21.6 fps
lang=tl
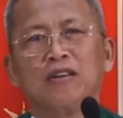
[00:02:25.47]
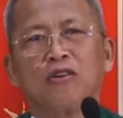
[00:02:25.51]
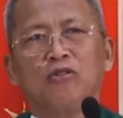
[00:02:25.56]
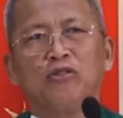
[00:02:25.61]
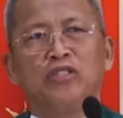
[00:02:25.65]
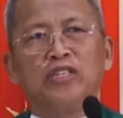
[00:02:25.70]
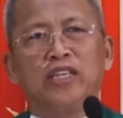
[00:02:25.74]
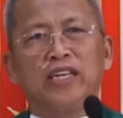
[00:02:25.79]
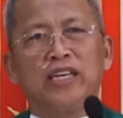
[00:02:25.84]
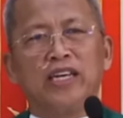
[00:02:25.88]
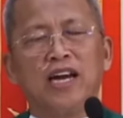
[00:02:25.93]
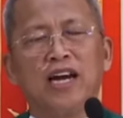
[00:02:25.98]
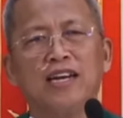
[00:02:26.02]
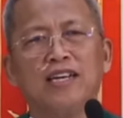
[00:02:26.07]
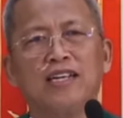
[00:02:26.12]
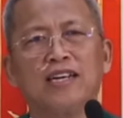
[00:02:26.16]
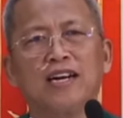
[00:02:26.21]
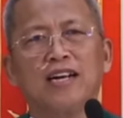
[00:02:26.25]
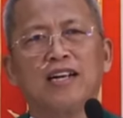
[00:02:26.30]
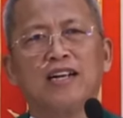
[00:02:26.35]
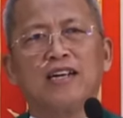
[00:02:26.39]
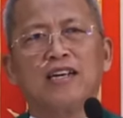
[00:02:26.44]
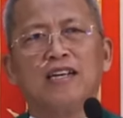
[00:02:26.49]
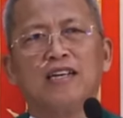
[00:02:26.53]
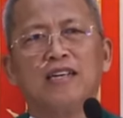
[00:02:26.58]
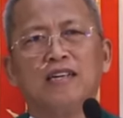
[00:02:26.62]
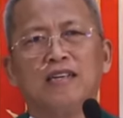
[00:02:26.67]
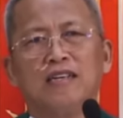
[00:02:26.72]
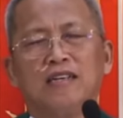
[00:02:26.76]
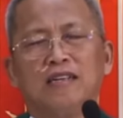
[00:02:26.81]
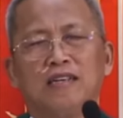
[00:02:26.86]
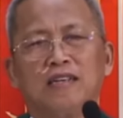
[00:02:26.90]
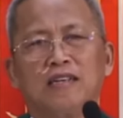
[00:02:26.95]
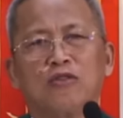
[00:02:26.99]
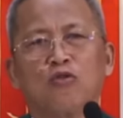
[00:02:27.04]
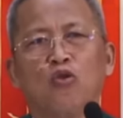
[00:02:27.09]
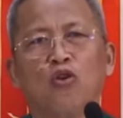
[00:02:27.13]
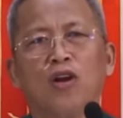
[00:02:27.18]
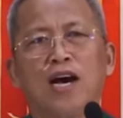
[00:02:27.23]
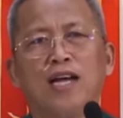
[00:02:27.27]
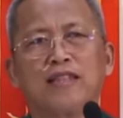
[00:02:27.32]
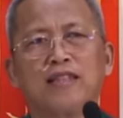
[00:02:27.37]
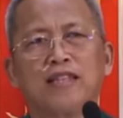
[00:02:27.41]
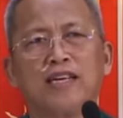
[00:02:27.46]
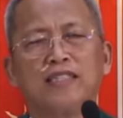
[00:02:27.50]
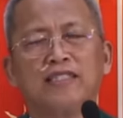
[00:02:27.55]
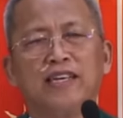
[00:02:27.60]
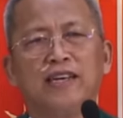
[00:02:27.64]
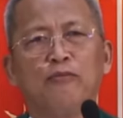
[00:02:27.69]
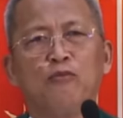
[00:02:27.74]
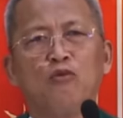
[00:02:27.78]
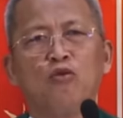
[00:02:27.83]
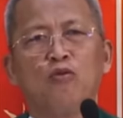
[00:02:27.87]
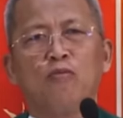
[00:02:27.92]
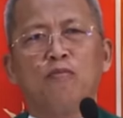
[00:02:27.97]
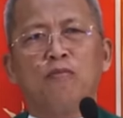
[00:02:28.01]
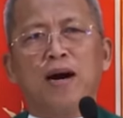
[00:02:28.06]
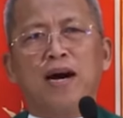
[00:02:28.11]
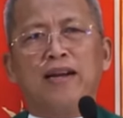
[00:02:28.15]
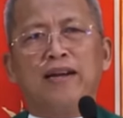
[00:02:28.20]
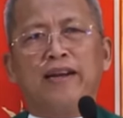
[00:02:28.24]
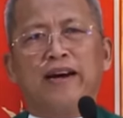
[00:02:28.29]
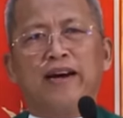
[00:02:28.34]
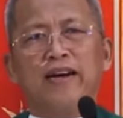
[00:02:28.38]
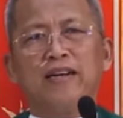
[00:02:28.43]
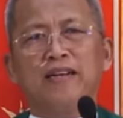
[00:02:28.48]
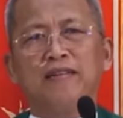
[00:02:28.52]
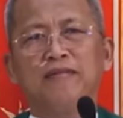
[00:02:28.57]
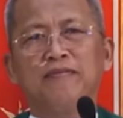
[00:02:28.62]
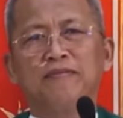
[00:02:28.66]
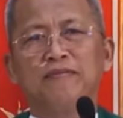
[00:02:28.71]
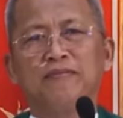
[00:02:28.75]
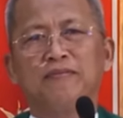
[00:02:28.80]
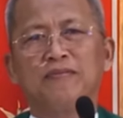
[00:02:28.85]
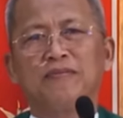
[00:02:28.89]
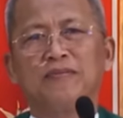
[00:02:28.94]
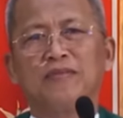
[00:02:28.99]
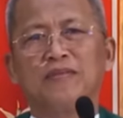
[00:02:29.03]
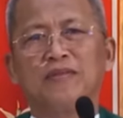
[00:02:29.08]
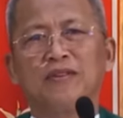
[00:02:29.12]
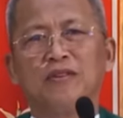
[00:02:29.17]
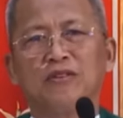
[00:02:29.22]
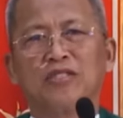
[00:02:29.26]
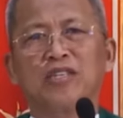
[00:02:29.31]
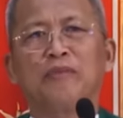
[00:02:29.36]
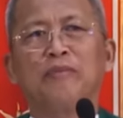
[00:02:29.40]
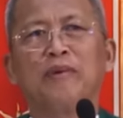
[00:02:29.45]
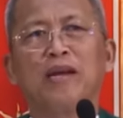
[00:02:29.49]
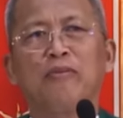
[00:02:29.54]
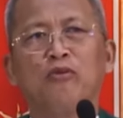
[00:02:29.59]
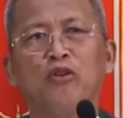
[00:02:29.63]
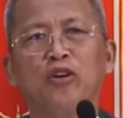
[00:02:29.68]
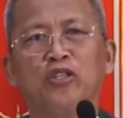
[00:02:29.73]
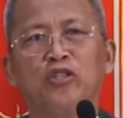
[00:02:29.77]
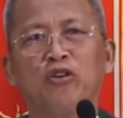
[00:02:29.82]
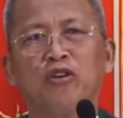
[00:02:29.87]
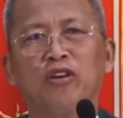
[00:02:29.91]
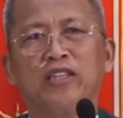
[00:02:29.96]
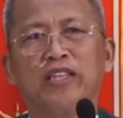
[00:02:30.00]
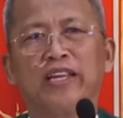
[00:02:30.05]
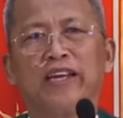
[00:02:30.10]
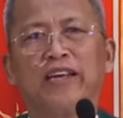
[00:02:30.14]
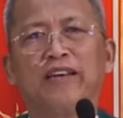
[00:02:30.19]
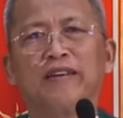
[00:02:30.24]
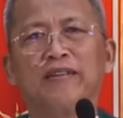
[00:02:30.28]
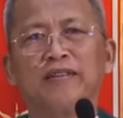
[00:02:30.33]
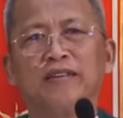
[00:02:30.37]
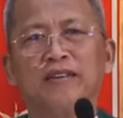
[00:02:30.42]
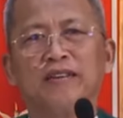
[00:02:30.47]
Kung sigihan kag kulatas imong bana, unsa may imong isulti?